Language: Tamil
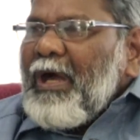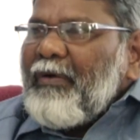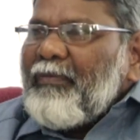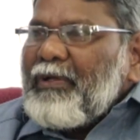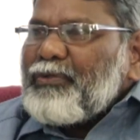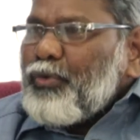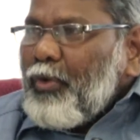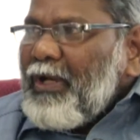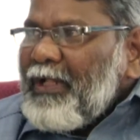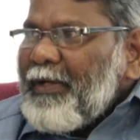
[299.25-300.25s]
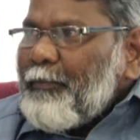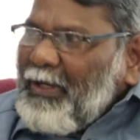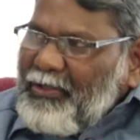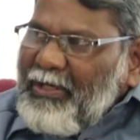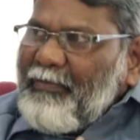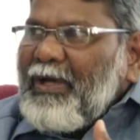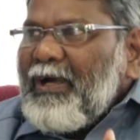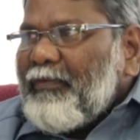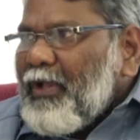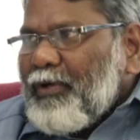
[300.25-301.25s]
அவர் சொன்னதை
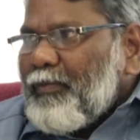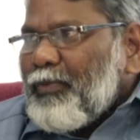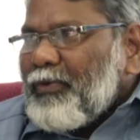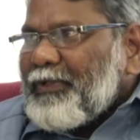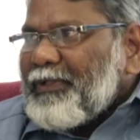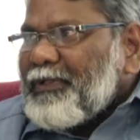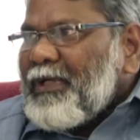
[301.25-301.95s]
மற்றவர்கள் விளக்கும் போது